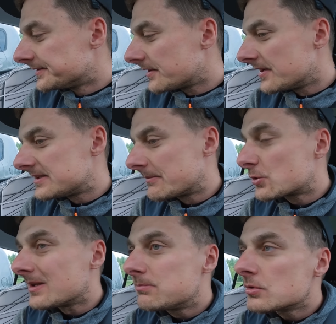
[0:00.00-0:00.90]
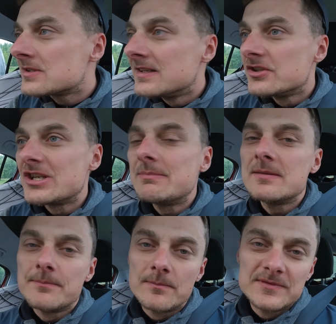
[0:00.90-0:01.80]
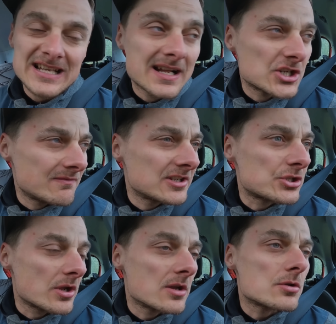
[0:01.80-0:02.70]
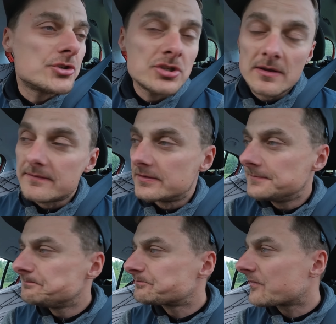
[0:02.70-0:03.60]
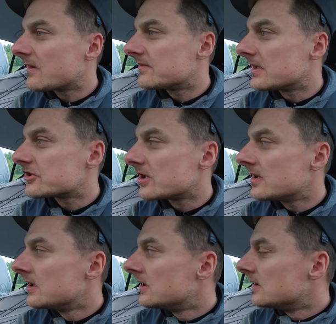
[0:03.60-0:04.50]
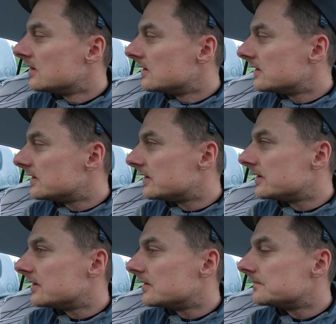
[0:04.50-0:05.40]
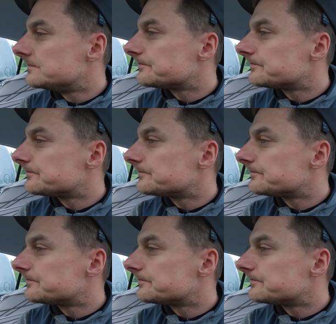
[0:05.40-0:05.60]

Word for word: to jest na przykład plus, żeby zaangażować trochę rodzinę w, w nasze yy,